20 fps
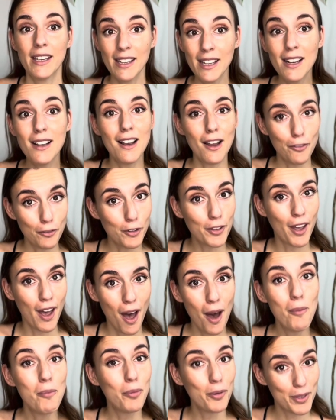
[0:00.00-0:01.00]
Il la
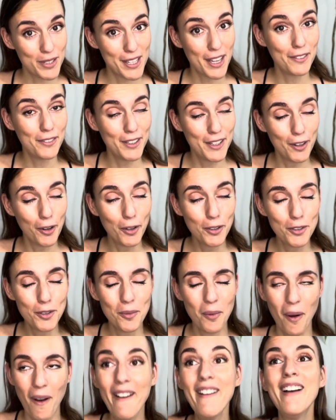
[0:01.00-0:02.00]
faudra pour cette vidéo du
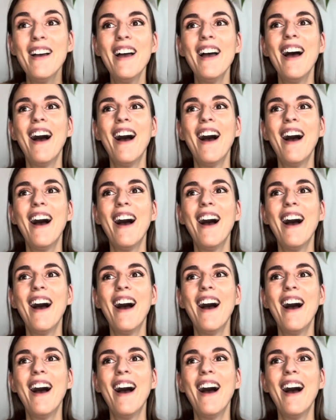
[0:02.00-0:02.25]
moins.